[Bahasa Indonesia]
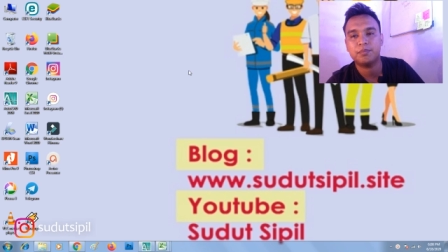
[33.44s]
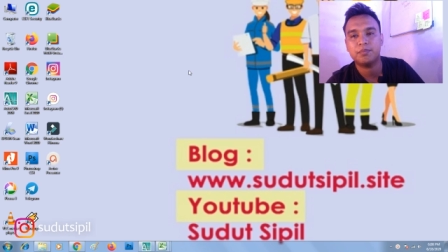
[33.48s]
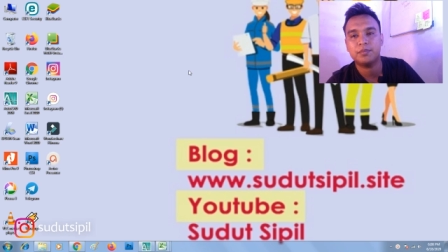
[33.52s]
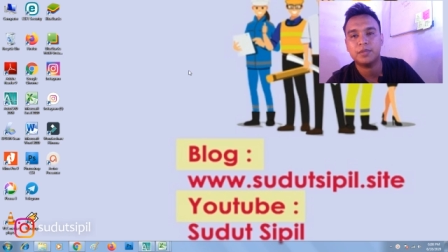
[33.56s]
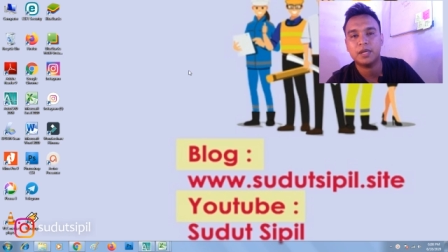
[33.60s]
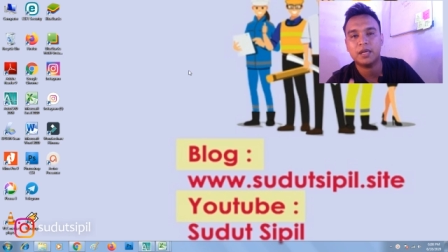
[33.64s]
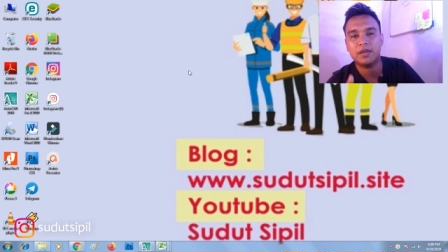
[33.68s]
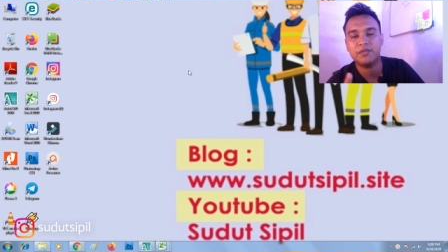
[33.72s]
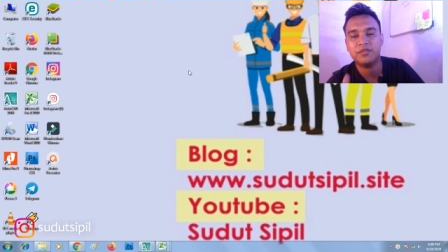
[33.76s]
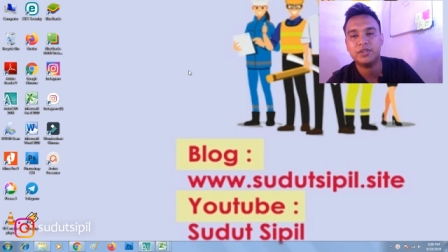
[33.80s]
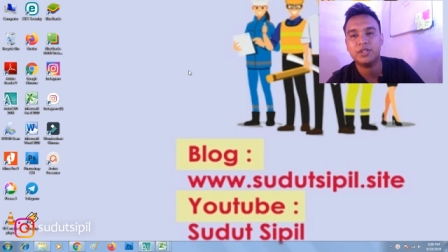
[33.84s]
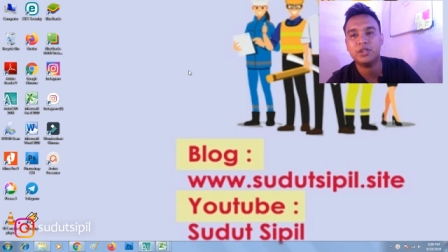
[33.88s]

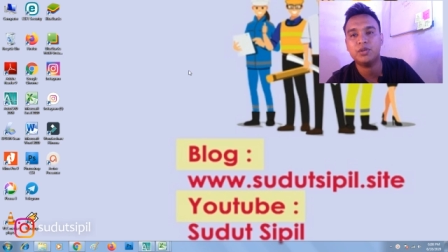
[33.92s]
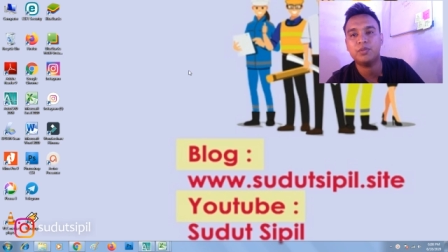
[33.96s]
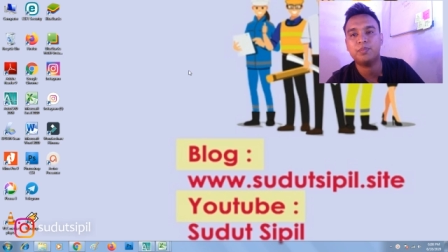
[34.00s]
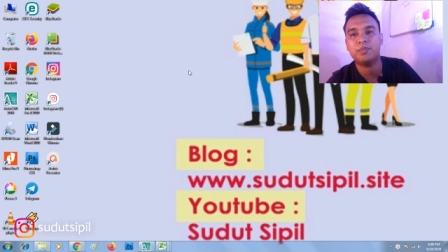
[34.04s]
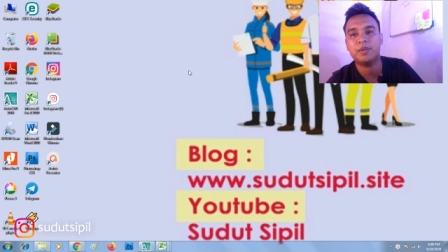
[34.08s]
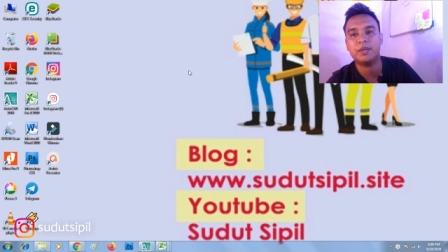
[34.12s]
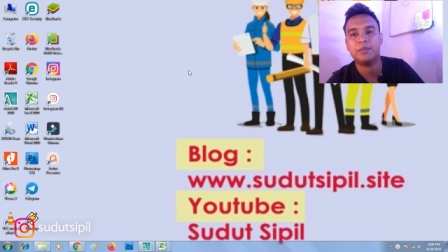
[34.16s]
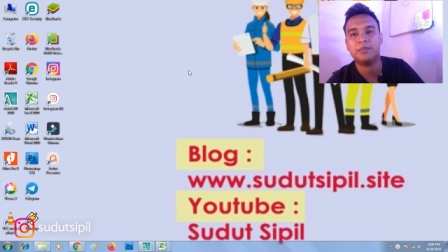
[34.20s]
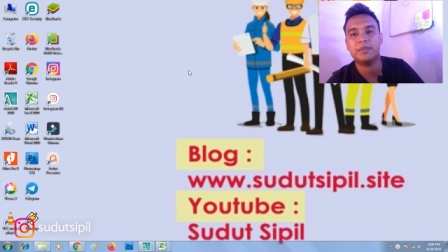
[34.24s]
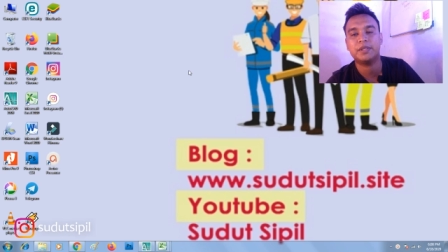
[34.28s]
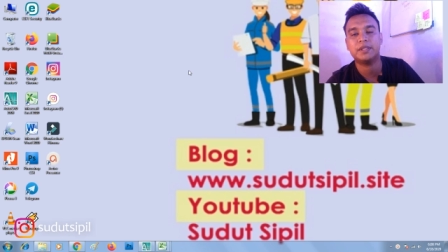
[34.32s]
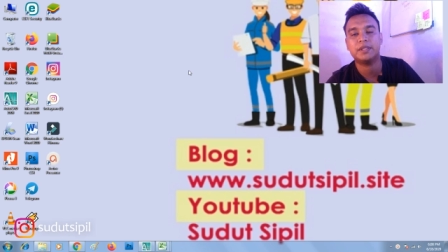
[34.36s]
uh, video
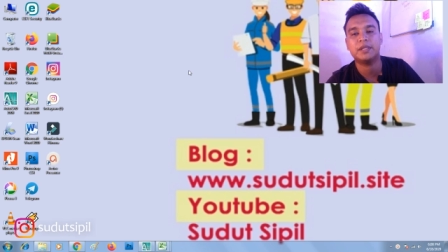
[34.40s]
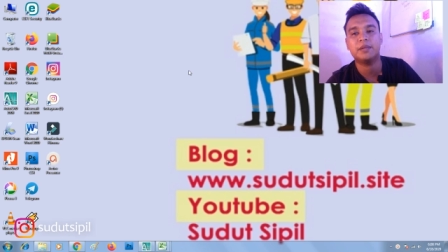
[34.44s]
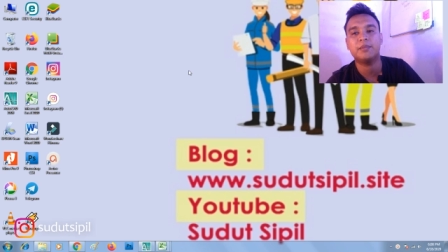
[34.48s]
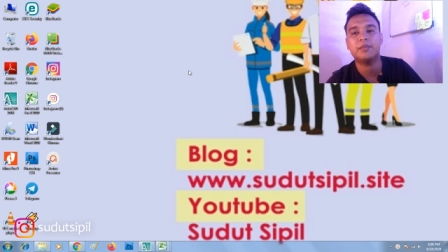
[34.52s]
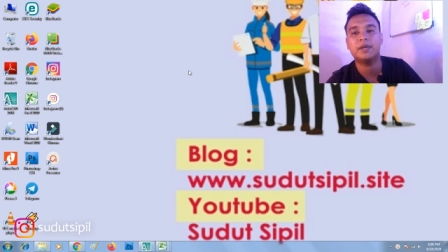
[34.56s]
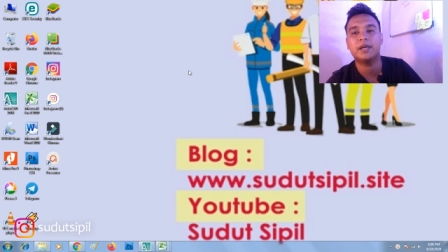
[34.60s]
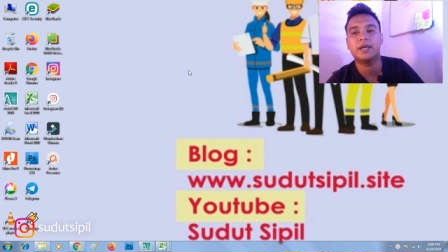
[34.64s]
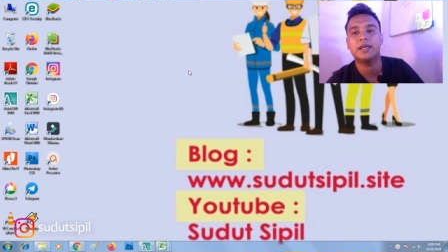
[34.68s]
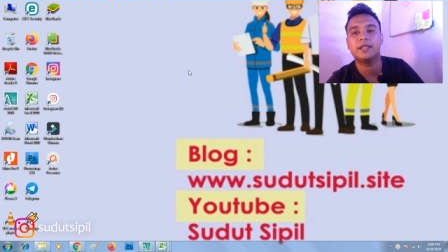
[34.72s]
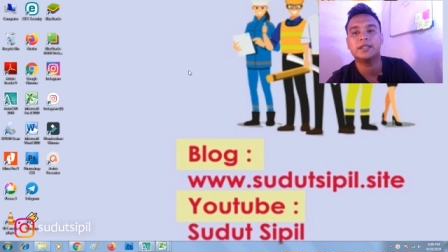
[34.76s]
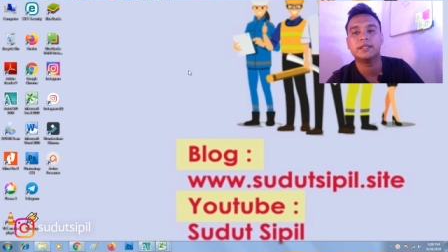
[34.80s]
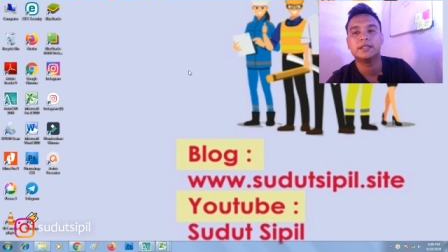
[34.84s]
part
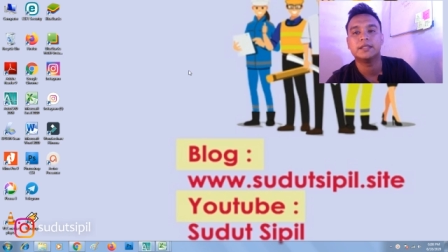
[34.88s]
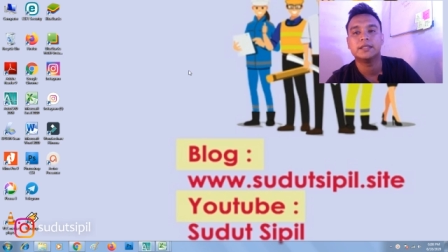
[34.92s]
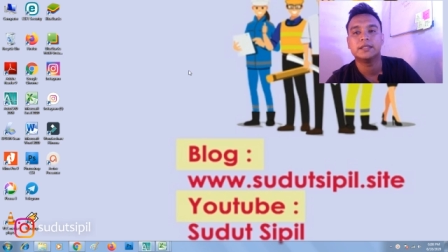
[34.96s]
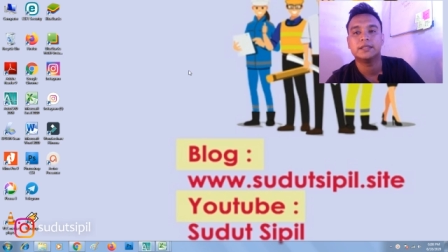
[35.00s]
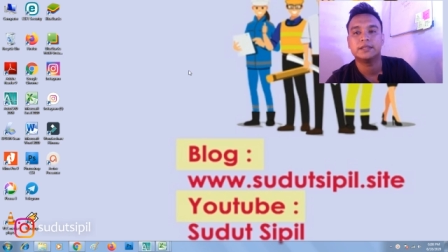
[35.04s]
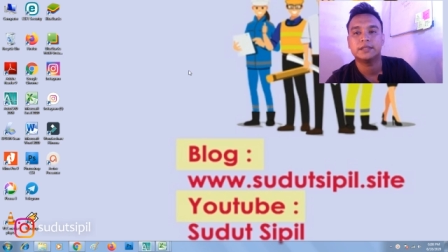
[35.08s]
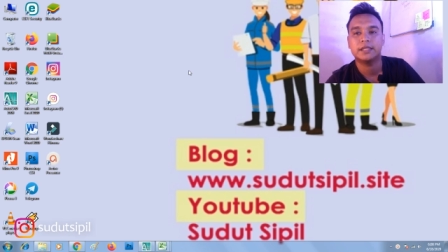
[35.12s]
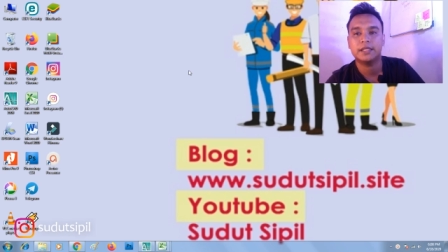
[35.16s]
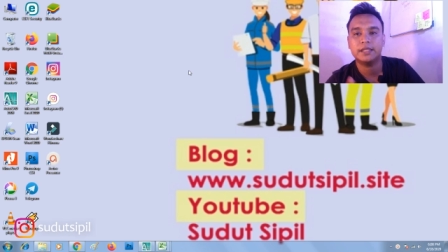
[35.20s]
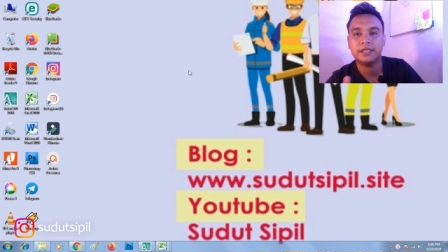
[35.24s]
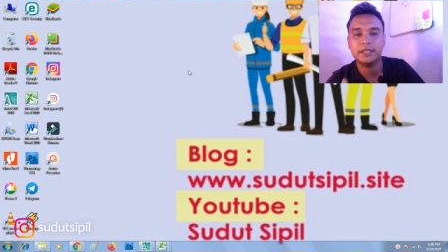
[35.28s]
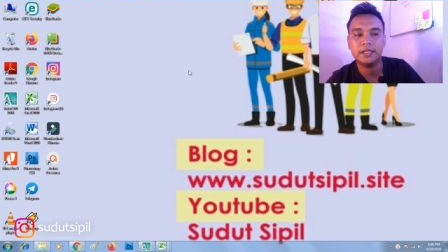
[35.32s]
pertama.
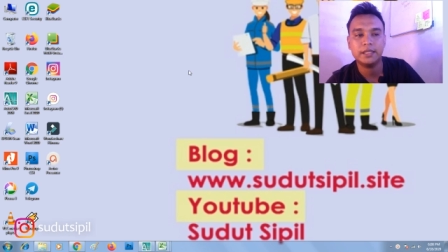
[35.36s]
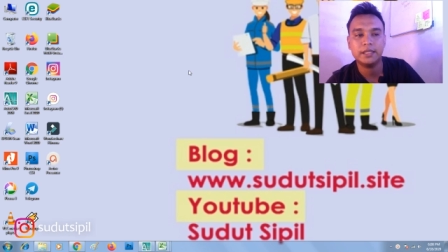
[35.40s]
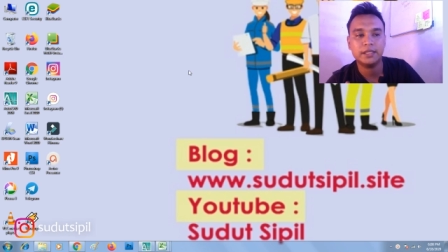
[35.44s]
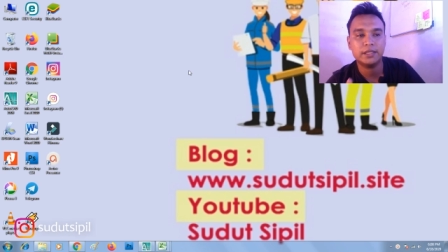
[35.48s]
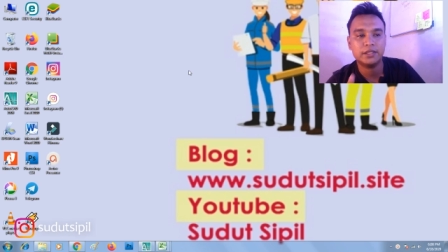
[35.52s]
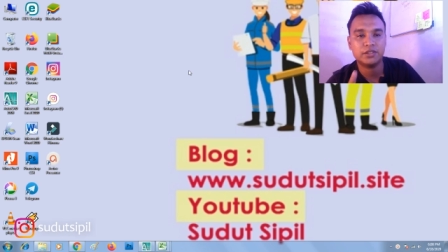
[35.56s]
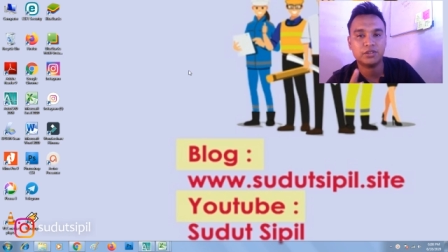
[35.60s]
Jadi